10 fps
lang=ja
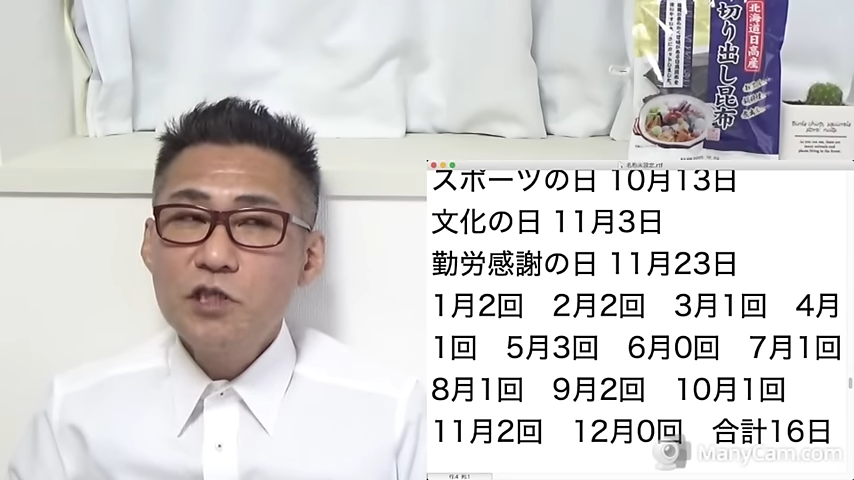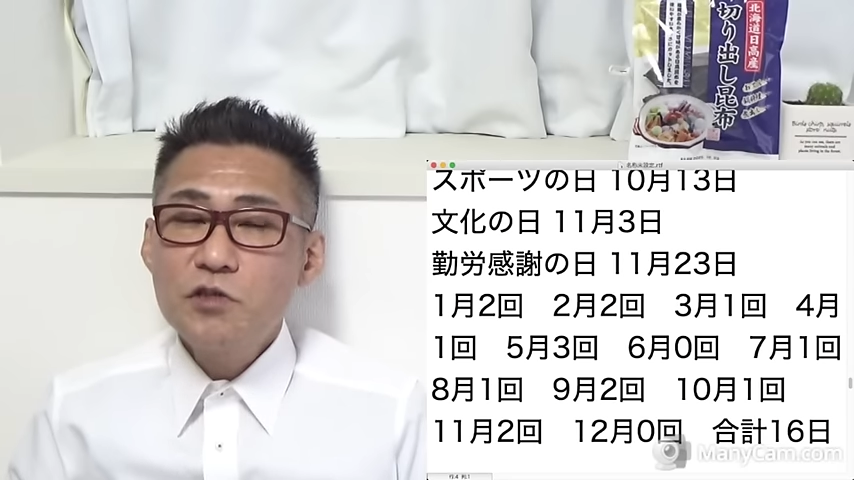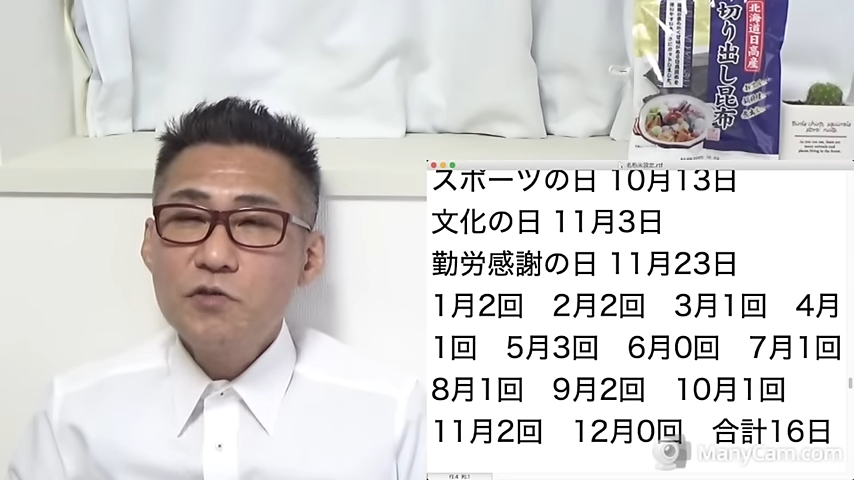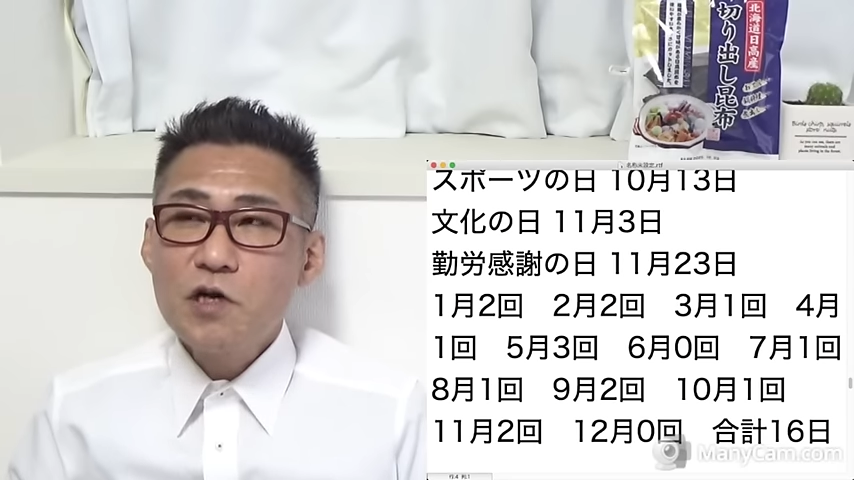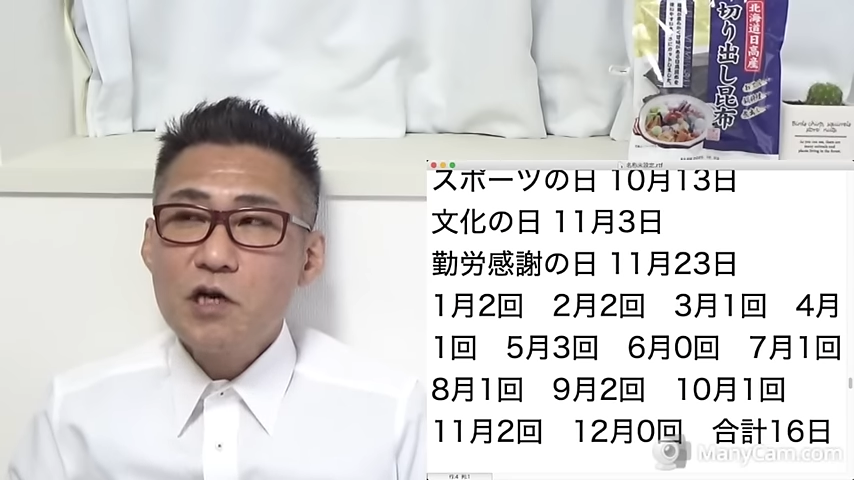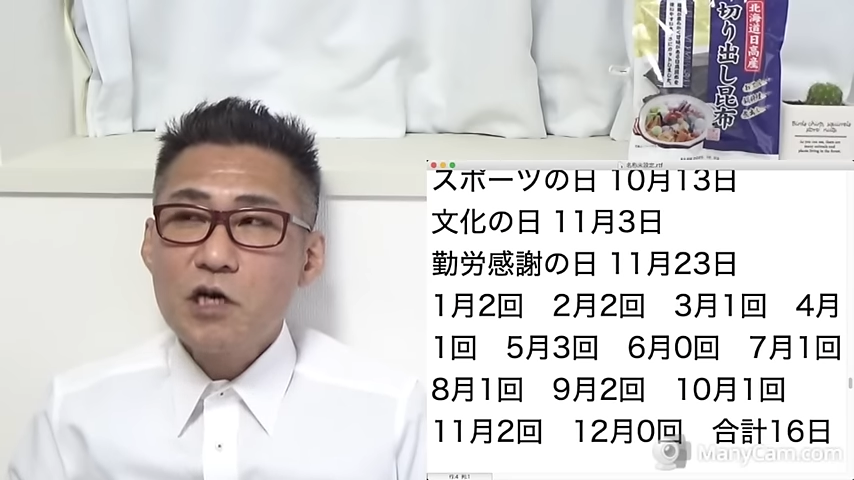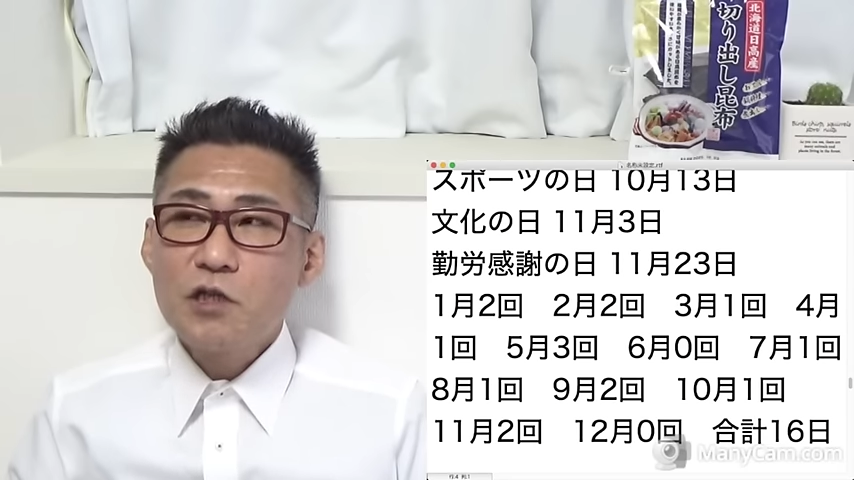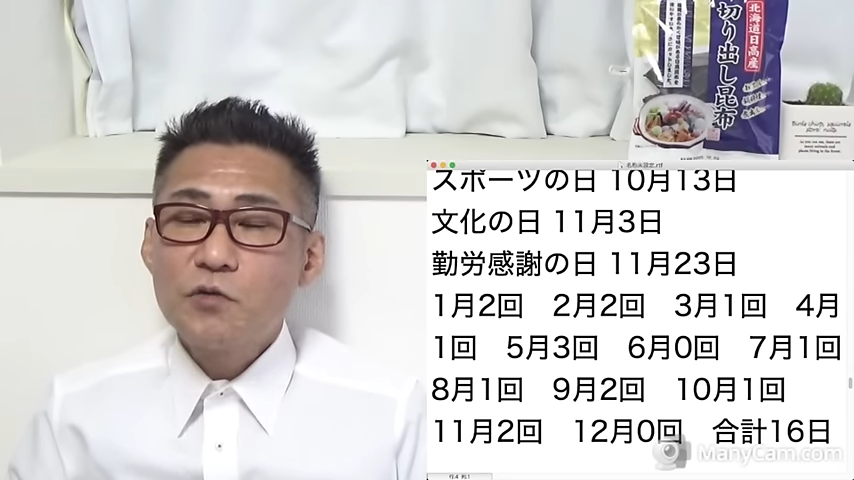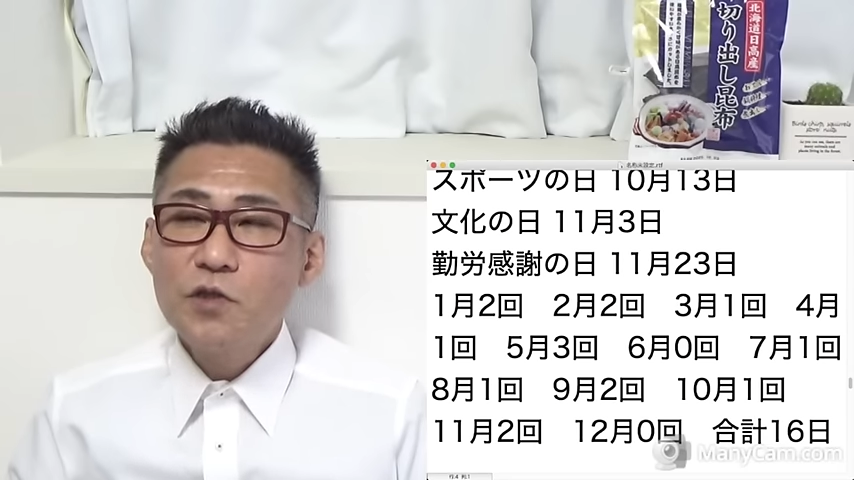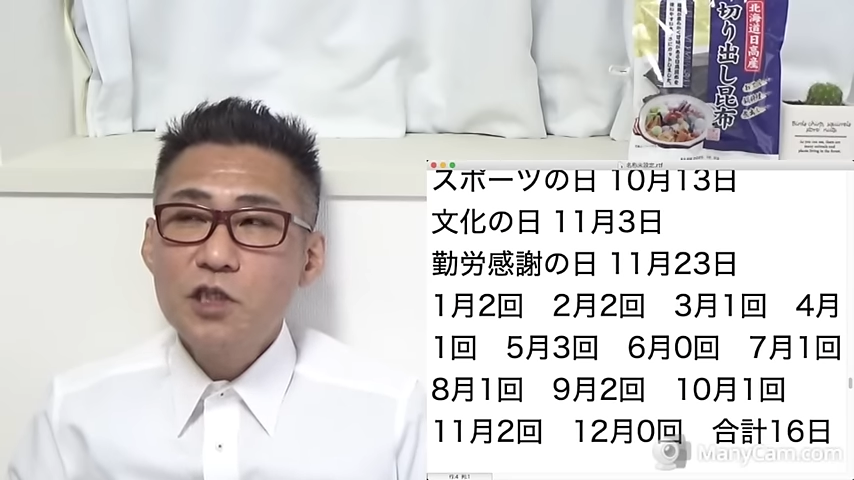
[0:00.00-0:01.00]
週か
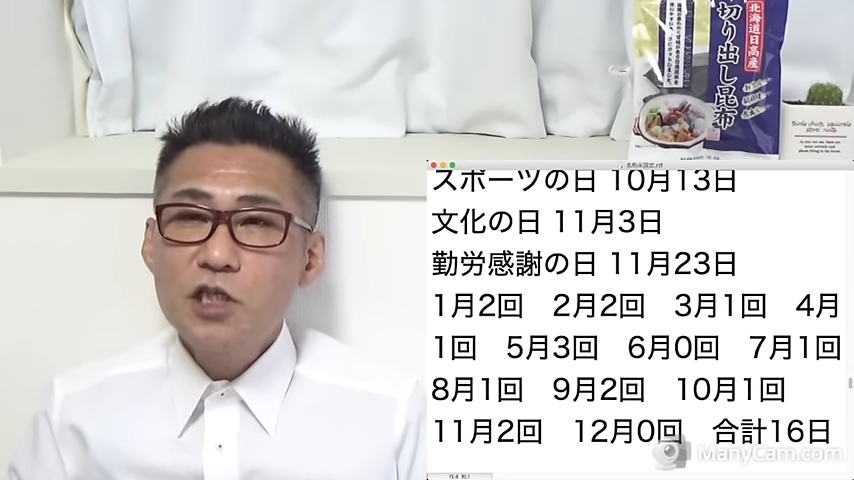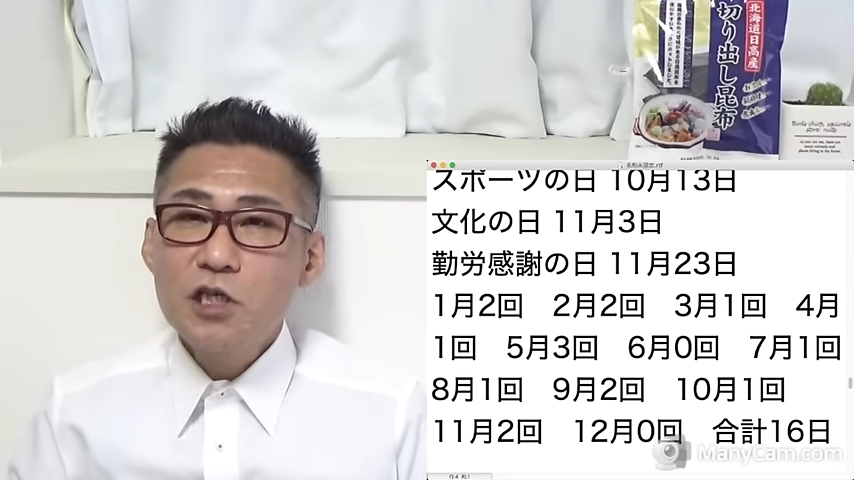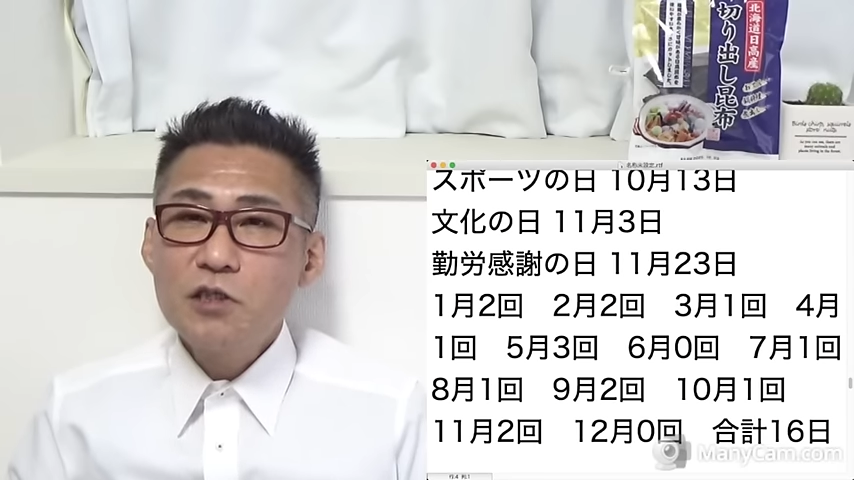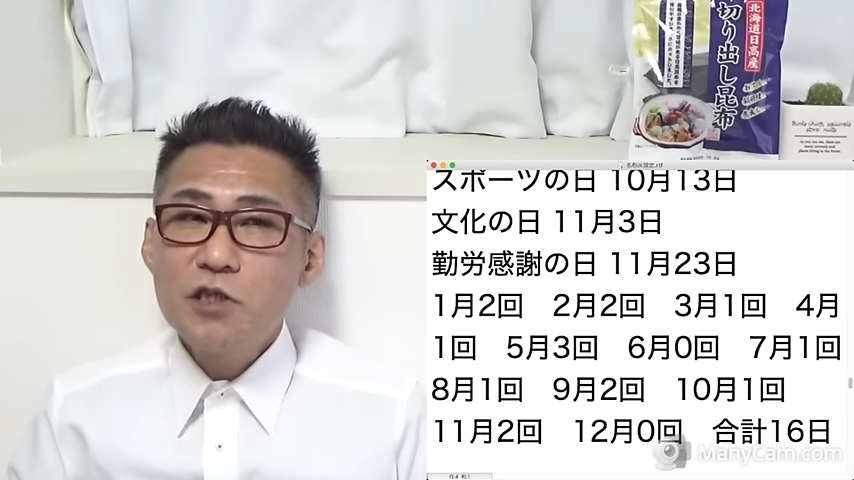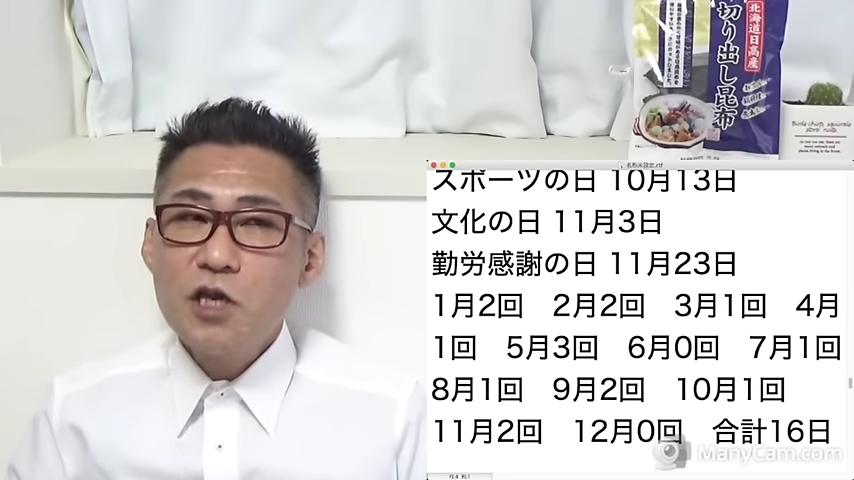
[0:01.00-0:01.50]
ら土日休